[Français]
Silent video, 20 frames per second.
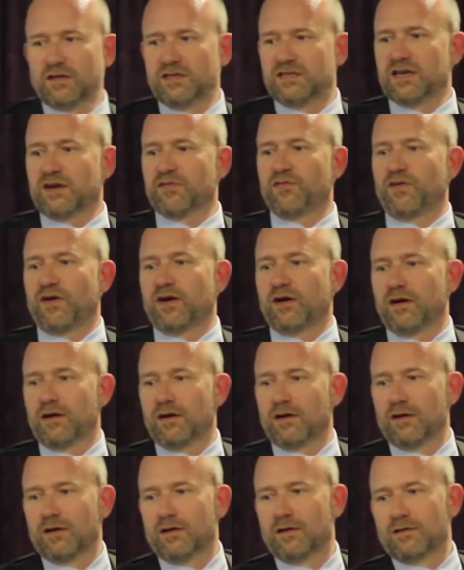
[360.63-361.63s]
GAFA.
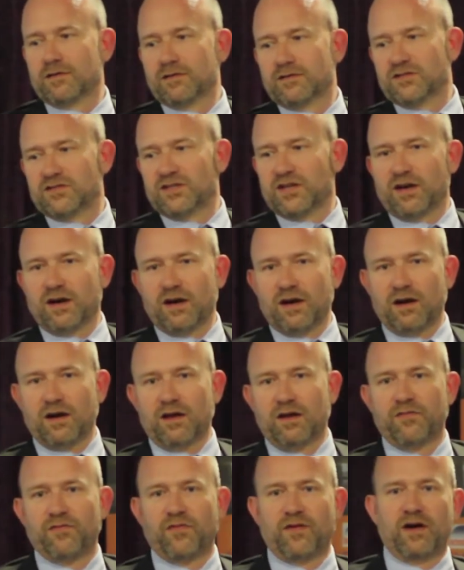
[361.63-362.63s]

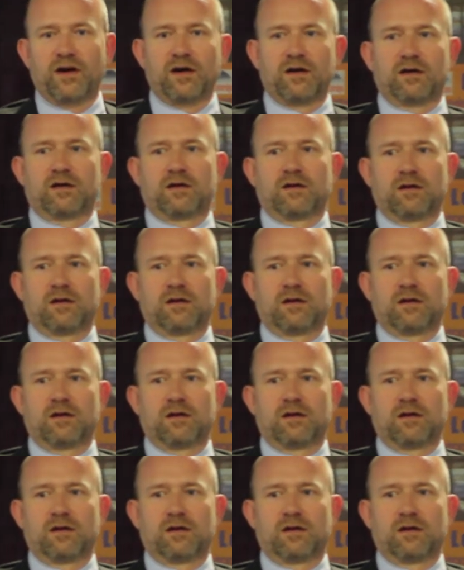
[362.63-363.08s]
G-A-F-A.